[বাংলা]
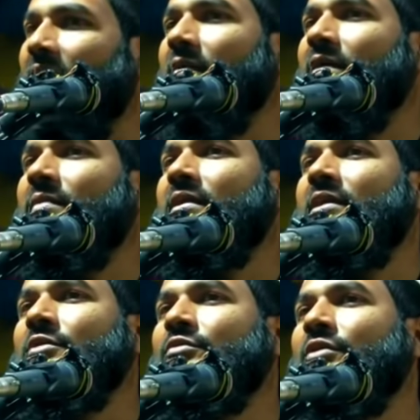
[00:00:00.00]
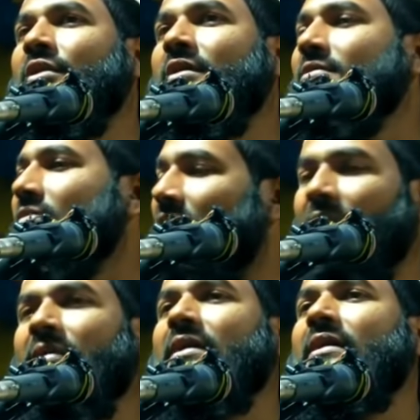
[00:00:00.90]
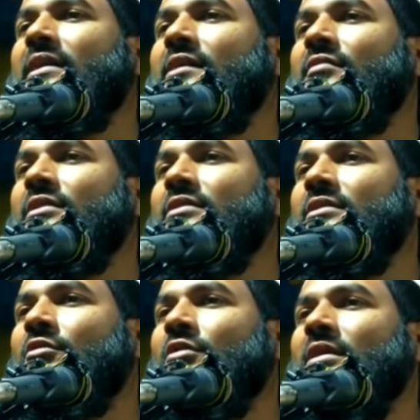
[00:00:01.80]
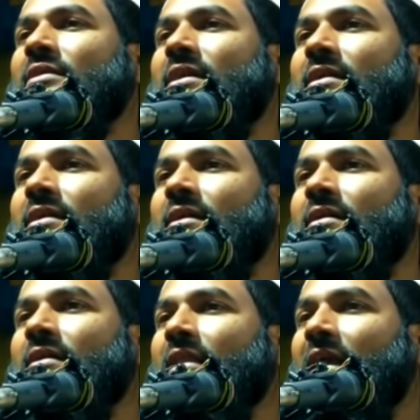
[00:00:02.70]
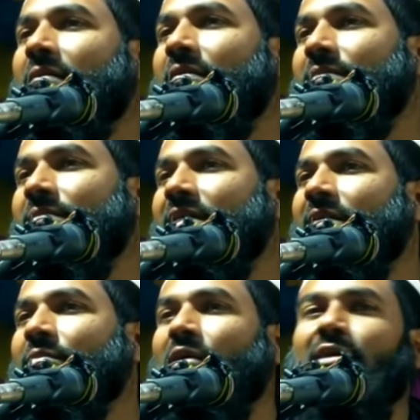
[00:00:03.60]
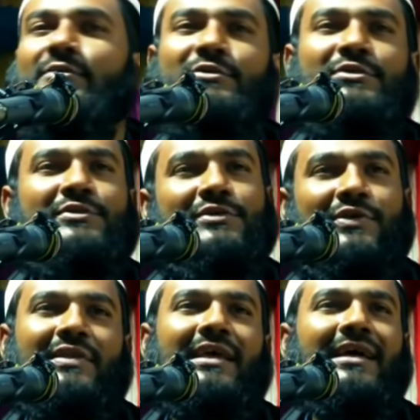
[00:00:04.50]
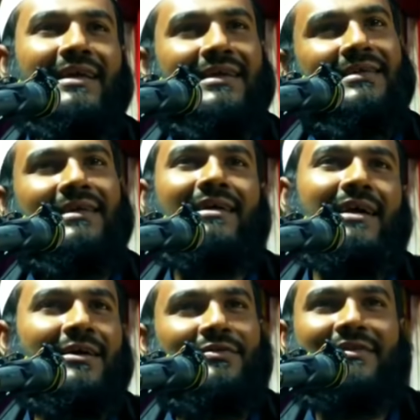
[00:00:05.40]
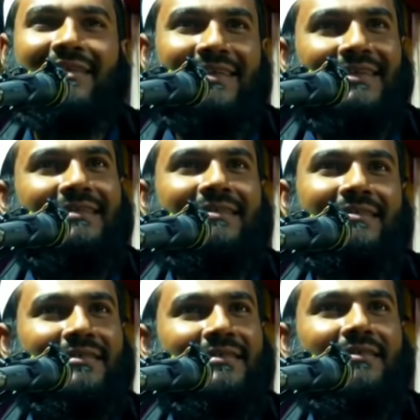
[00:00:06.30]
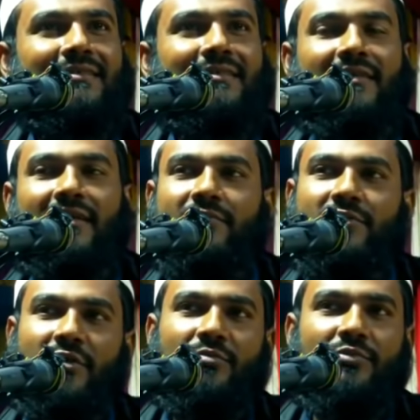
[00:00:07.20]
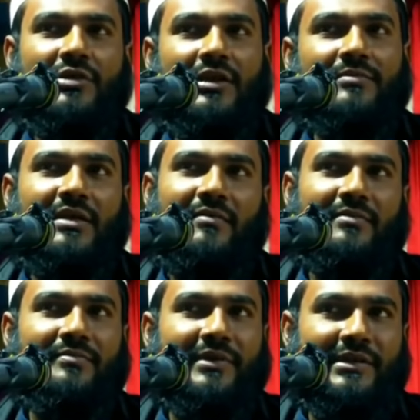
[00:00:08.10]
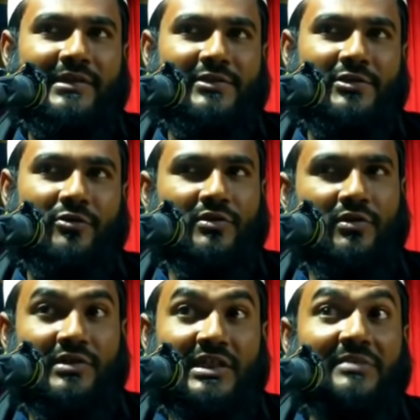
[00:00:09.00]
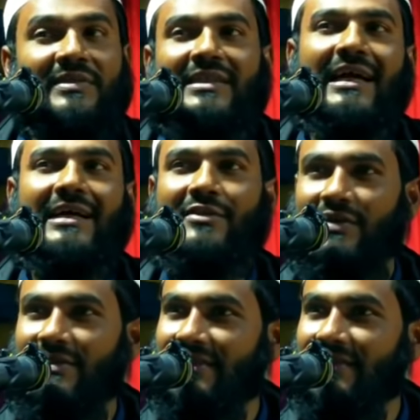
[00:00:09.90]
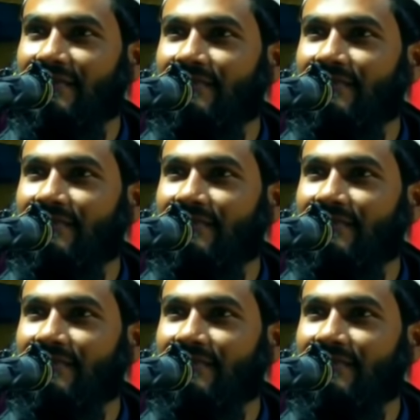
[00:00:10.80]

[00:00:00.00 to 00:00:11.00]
আমার বাড়ি রেডিও নেই আমার এখানে কেউ হিন্দি কথা জানে না আমার মেয়ে বলে কুচকুচ হতা হয় এটা কারণ কি আমি তখন বুঝলাম যে আমার মেয়ে নিশ্চয় কোথাও টিভি দেখা ধরেছে